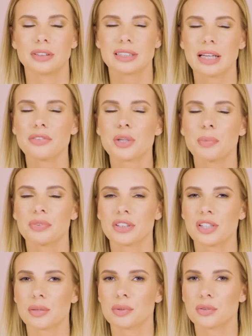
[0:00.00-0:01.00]
zawsze
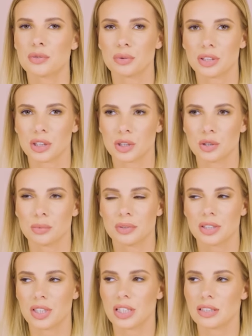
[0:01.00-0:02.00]
powtarzam to w sukniach
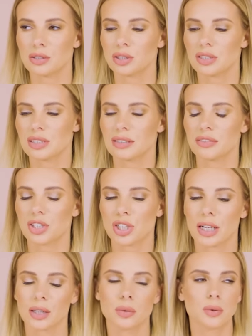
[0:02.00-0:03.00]
ślubnych, że jak coś jest na
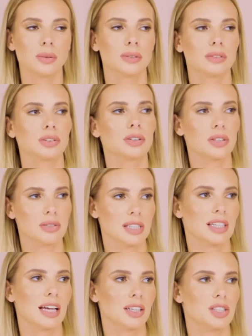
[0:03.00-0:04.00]
wieszaku, to nie
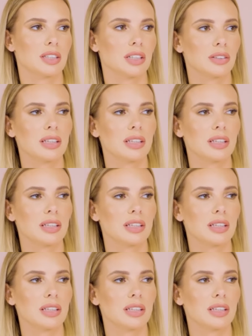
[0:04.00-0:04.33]
oceniajcie tego.